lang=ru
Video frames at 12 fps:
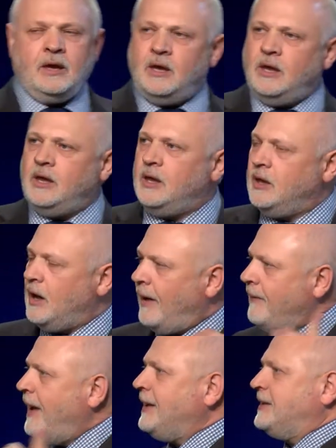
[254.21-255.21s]
И
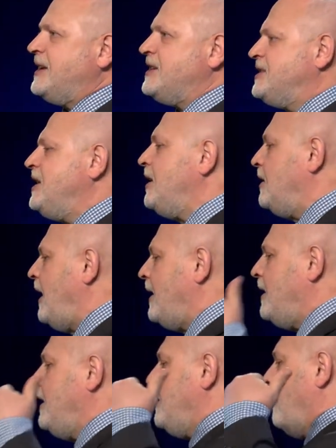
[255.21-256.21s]
она это сделала,
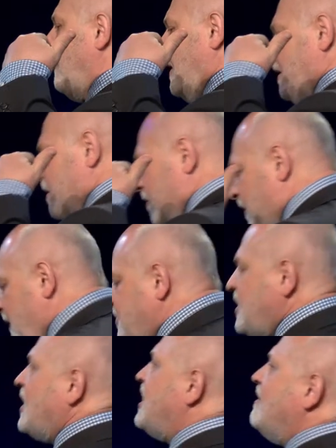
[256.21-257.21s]
и во
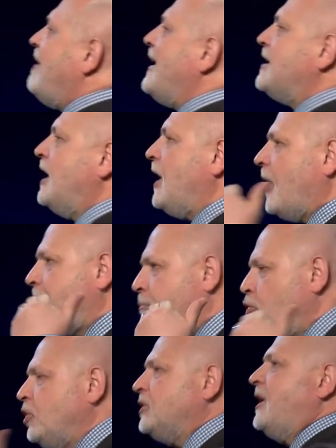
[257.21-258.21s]
всех Евангелиях
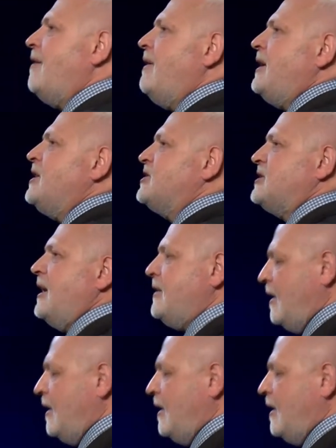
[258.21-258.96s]
будет говориться о